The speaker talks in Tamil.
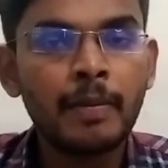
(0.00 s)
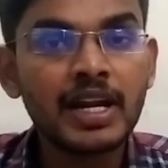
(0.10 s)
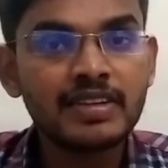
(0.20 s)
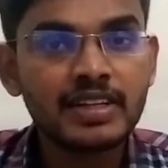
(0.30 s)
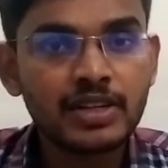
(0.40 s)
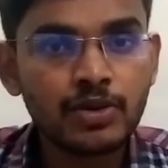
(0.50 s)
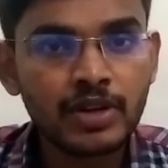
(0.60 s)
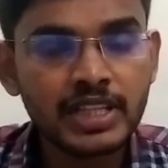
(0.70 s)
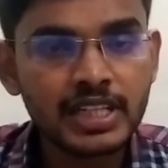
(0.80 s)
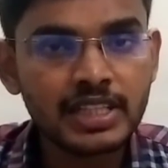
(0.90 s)
மழை சற்று
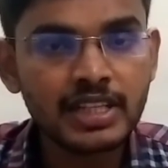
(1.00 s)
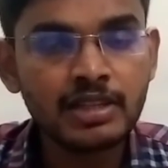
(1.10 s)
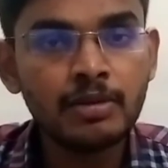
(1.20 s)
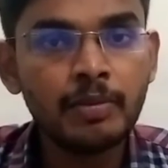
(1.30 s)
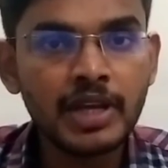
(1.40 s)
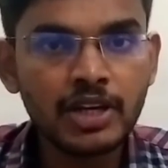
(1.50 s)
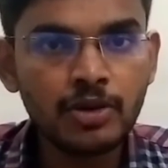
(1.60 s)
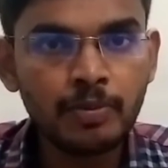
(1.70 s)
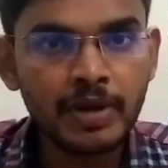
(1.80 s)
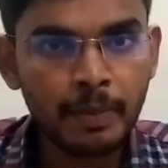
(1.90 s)
குறைந்திருந்தது
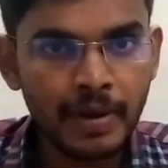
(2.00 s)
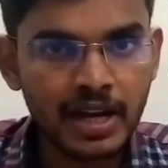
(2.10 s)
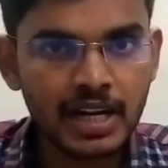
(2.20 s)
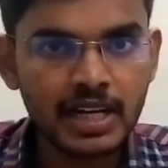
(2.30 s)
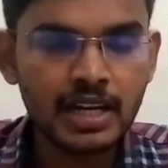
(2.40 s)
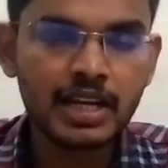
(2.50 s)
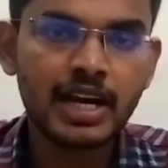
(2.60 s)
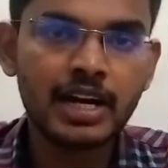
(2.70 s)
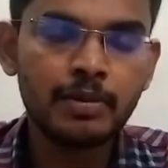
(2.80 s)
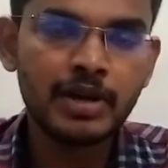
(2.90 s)
மீண்டும் பிற்பகலில்
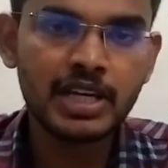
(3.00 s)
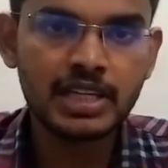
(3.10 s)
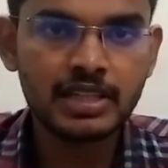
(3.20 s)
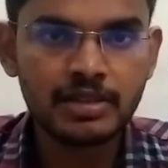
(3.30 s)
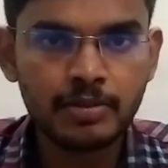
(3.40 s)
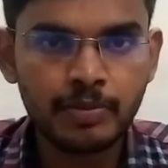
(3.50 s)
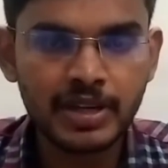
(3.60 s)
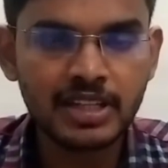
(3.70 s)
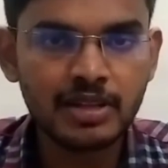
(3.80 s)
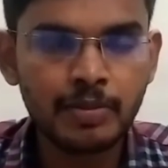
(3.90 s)
கனமழை
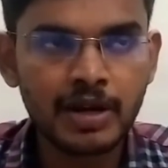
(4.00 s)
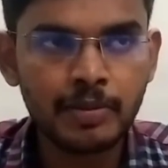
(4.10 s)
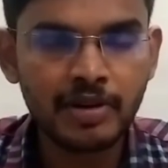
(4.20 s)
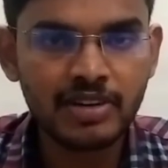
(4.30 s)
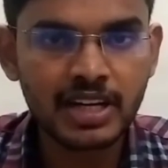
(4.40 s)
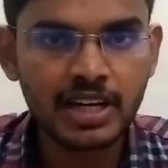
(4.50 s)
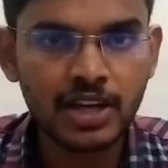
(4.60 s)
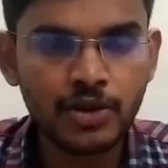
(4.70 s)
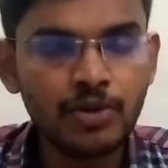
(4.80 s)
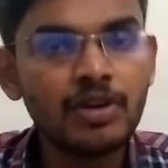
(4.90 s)
பெய்தது பல
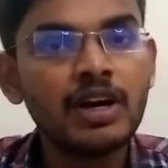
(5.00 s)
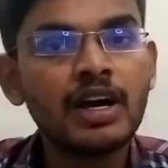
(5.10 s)
மாவட்டங்களிலையும்